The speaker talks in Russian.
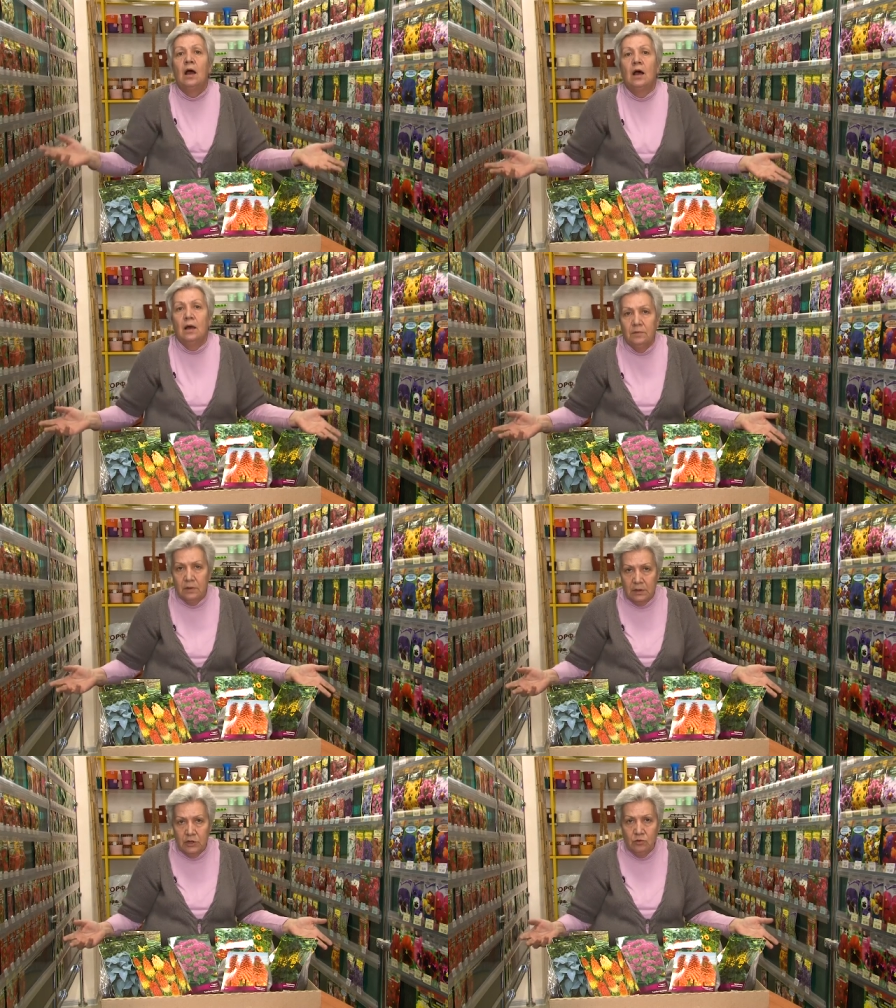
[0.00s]
а
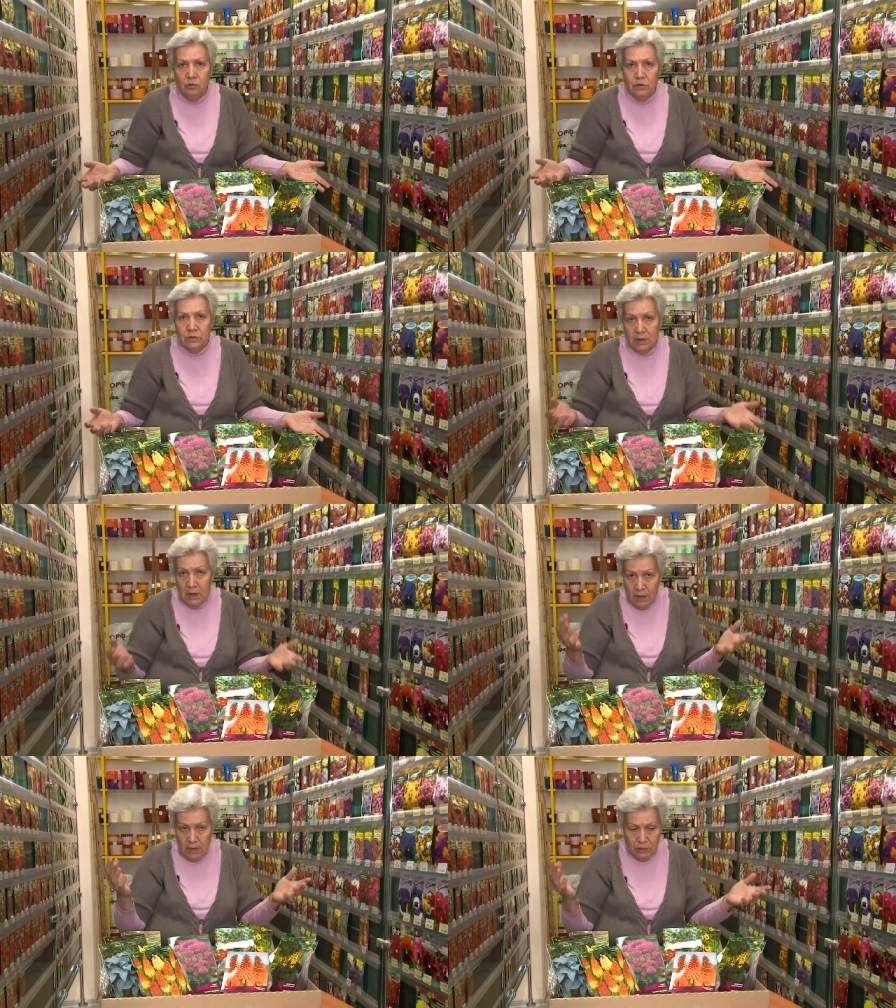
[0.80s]
гладиолусы.
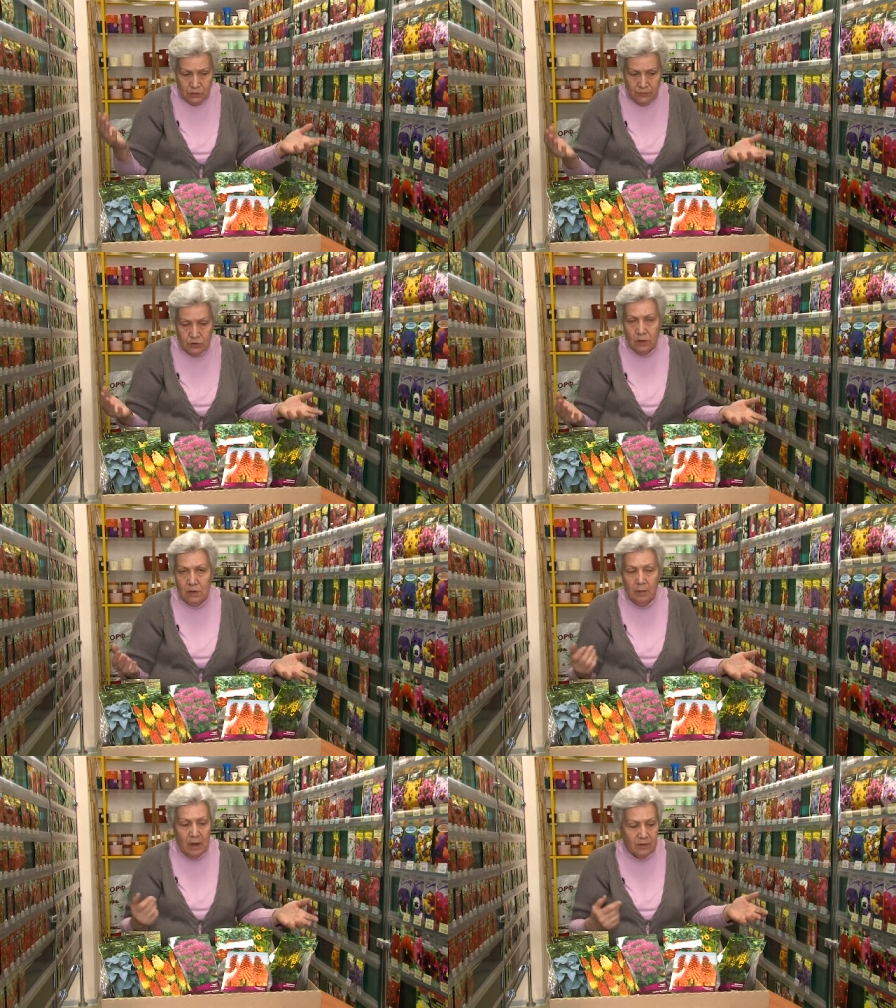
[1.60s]
Это же все
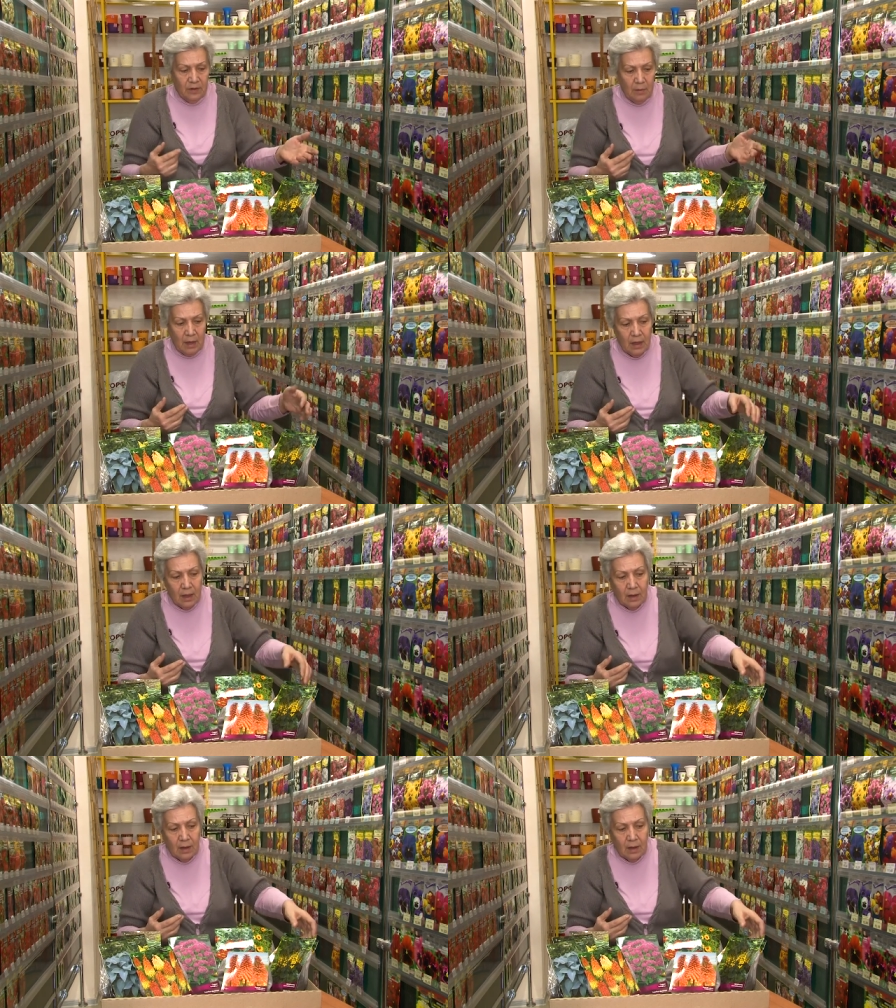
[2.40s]
отнимает время.